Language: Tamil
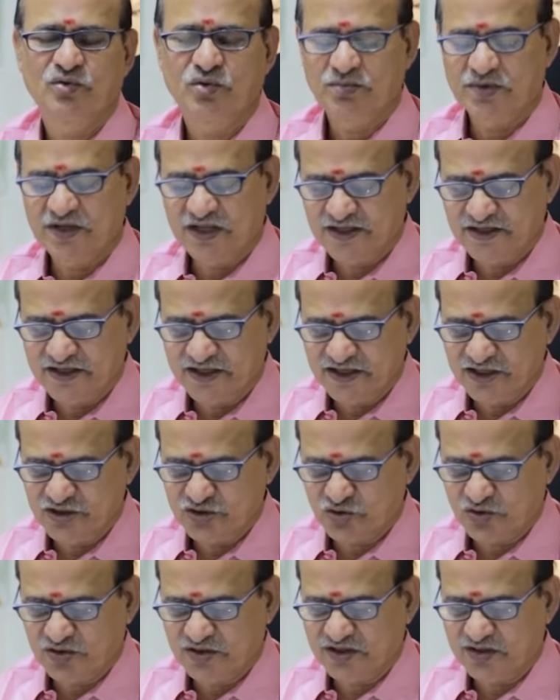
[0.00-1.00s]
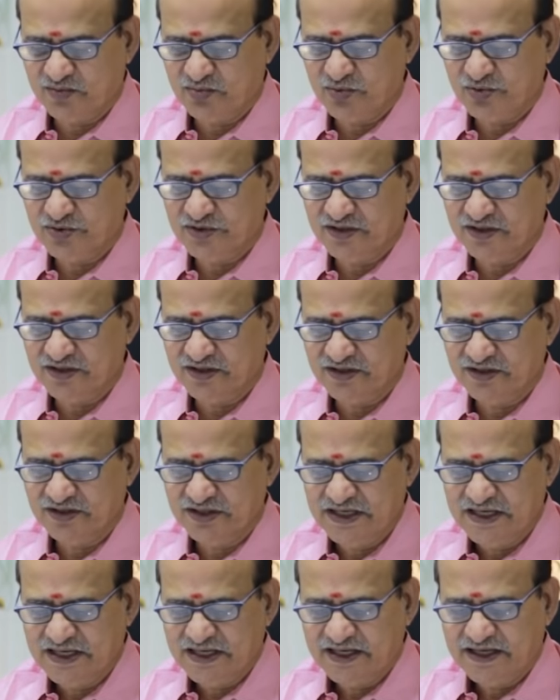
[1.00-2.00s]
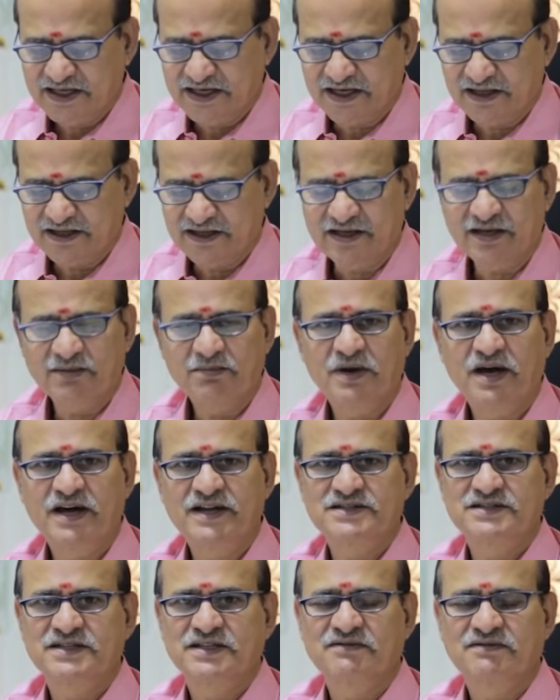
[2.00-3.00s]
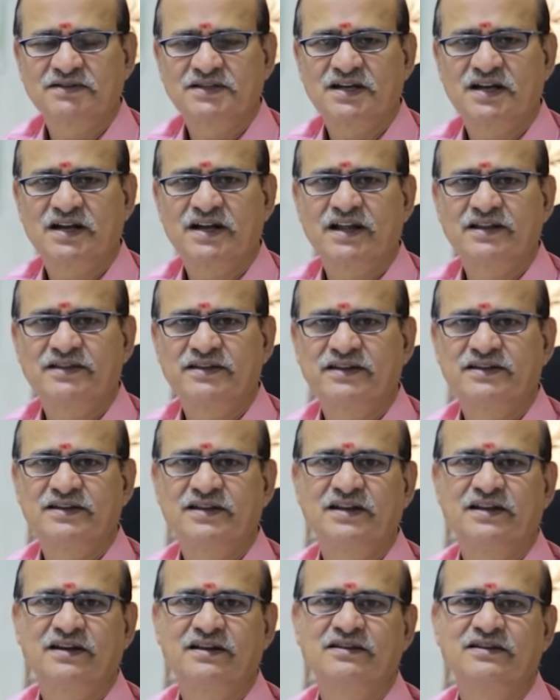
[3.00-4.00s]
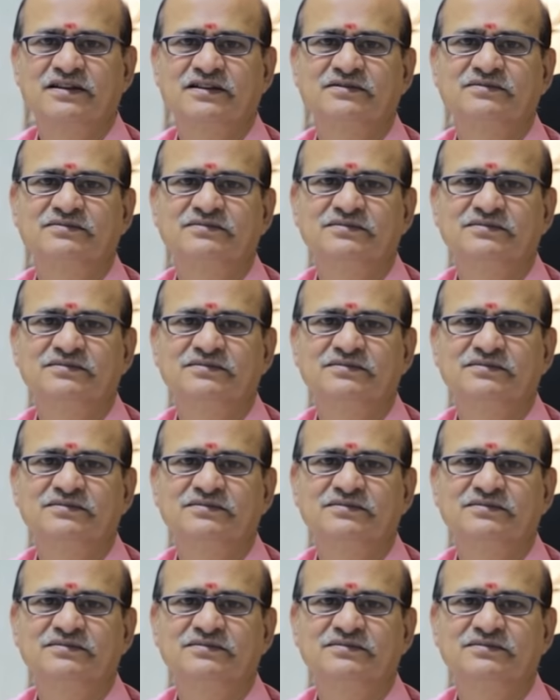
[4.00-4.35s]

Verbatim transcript: ஒன்பதாம் தேதின்னு சொல்லுகிற போது கிட்டத்தட்ட மார்ச் இருபத்தி ரெண்டாம் தேதியிலிருந்து